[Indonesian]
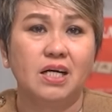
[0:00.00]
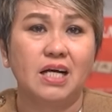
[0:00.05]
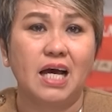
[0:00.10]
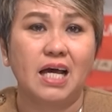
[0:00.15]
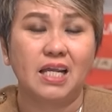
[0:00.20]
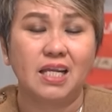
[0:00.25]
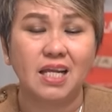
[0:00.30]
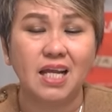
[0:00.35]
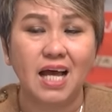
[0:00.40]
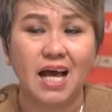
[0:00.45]

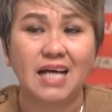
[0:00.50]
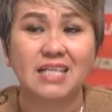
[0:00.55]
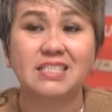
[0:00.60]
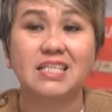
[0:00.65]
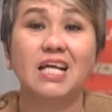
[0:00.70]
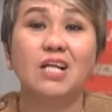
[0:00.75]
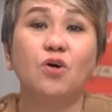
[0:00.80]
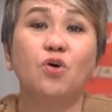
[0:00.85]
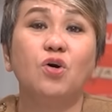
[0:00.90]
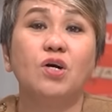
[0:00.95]
Karena
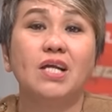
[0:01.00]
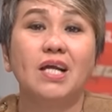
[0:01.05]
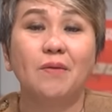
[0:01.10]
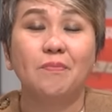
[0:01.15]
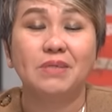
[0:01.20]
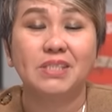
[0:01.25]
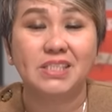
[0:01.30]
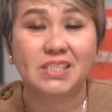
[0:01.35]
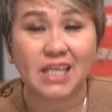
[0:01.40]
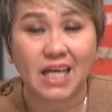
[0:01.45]
asal
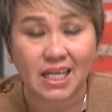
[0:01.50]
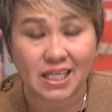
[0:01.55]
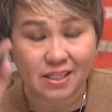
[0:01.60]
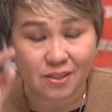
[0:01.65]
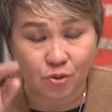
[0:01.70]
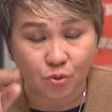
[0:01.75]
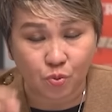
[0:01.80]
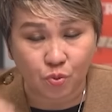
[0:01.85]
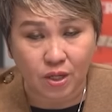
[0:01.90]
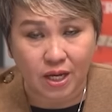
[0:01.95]
orang
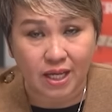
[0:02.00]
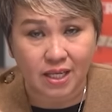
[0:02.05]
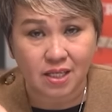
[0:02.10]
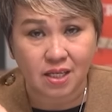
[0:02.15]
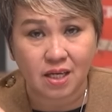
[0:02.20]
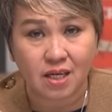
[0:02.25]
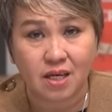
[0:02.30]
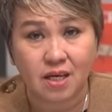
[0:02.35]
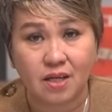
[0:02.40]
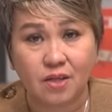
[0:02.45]
mencari
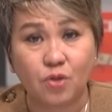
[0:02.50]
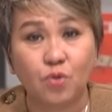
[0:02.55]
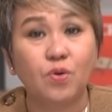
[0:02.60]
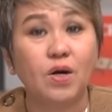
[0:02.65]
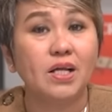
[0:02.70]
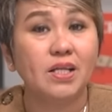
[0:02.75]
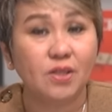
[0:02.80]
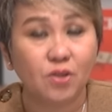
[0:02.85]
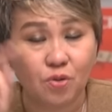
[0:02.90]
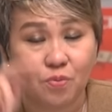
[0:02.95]
Tuhan,
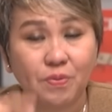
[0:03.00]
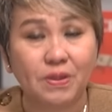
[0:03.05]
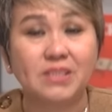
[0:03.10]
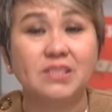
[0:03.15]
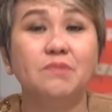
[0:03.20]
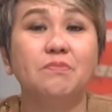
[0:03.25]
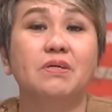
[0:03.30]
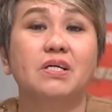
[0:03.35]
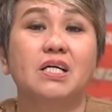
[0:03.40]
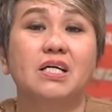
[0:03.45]
Tuhan itu
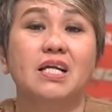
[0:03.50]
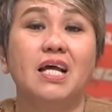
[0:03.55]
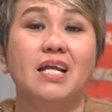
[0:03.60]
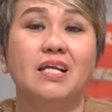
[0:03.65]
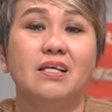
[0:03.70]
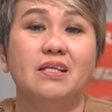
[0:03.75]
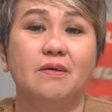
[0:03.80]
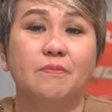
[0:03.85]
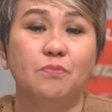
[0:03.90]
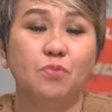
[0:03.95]
pasti
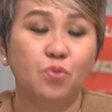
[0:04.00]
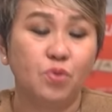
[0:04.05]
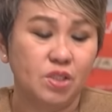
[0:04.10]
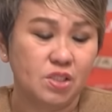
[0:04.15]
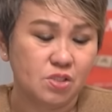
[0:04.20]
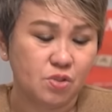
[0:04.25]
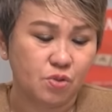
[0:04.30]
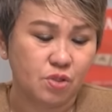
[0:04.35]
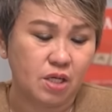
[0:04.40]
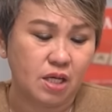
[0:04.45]
berkenan
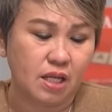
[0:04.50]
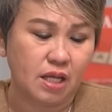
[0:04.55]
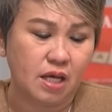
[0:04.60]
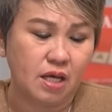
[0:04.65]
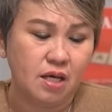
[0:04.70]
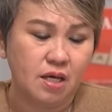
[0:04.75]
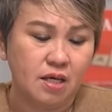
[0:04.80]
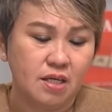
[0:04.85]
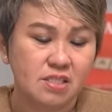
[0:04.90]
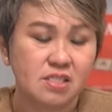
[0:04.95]
ditemui saudara.